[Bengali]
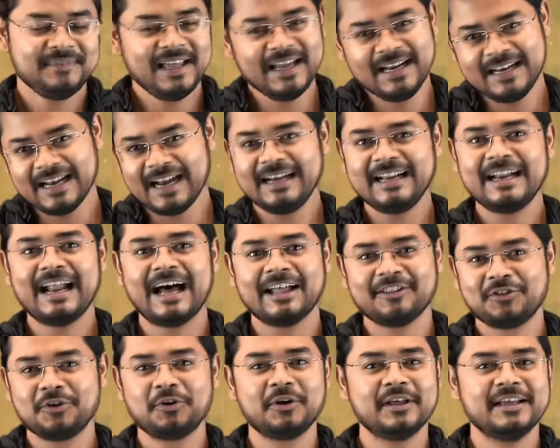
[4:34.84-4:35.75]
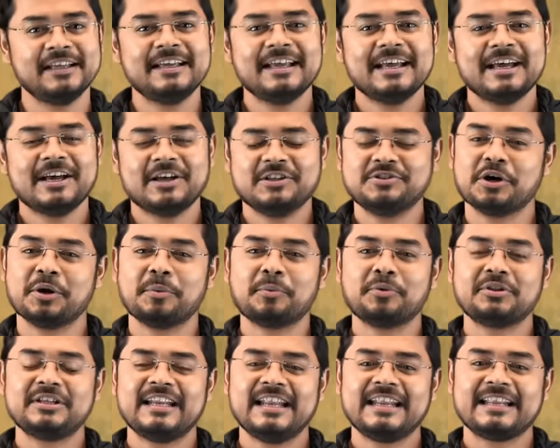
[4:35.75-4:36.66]
ইংল্যান্ডের হাত ধরেই
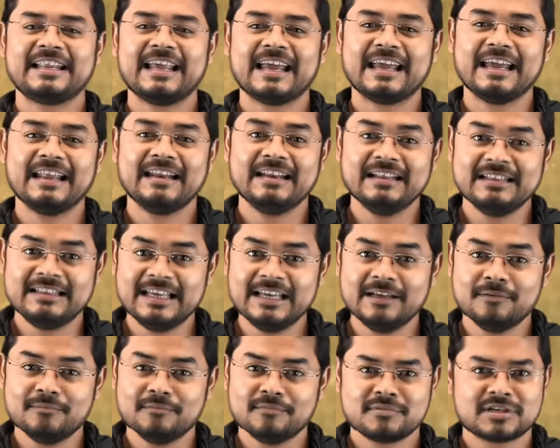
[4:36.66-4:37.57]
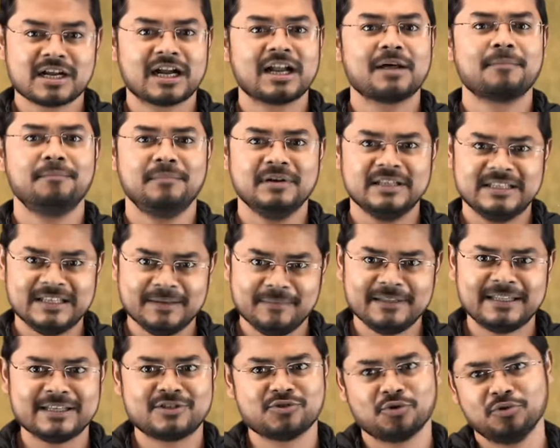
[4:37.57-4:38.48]
জন্মদিনের কেকের রীতি সারা
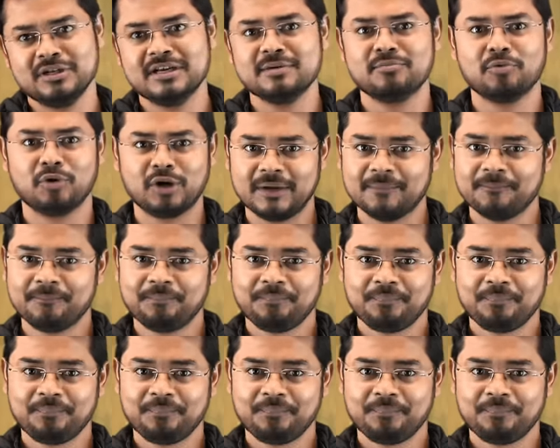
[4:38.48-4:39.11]
পৃথিবীতে ছড়িয়ে পড়ে